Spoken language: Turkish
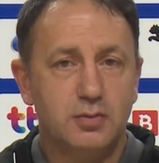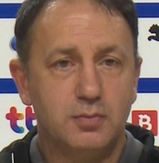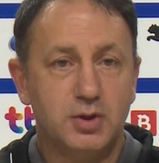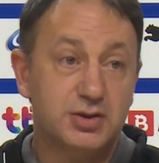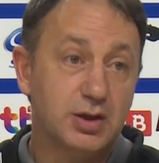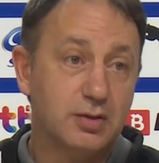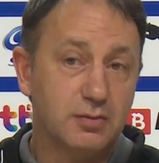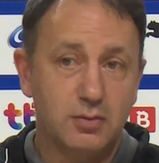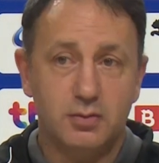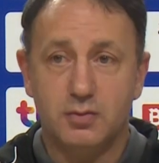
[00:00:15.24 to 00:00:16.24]
maça
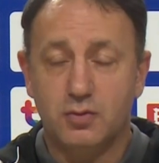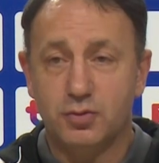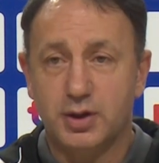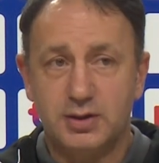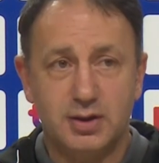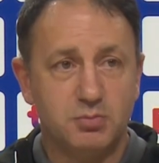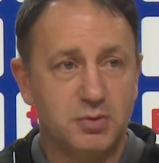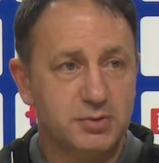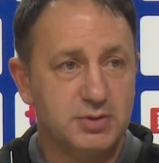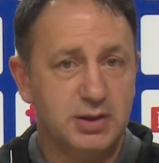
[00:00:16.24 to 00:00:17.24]

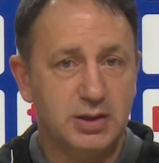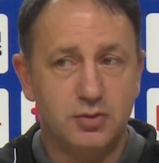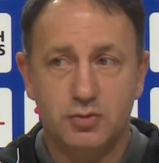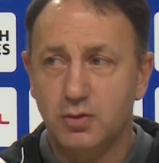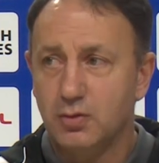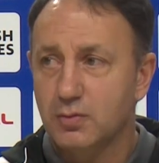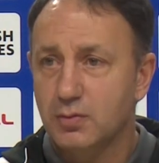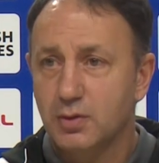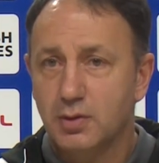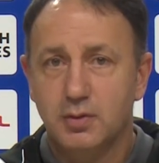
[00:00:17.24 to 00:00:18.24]
odaklanmamız gerekiyor.
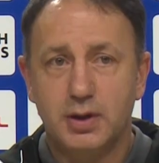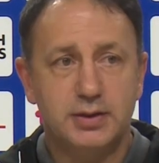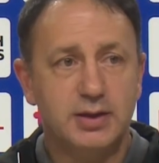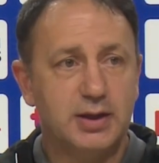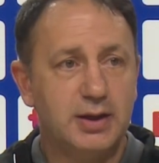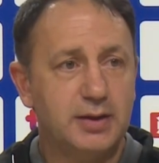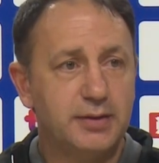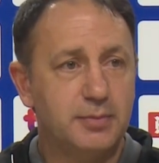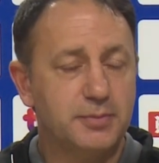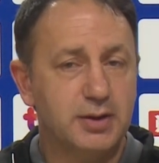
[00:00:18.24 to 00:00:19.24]
Yani genel
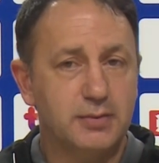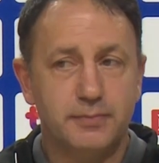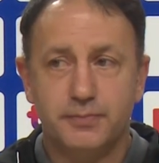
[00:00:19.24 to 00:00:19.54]
anlamda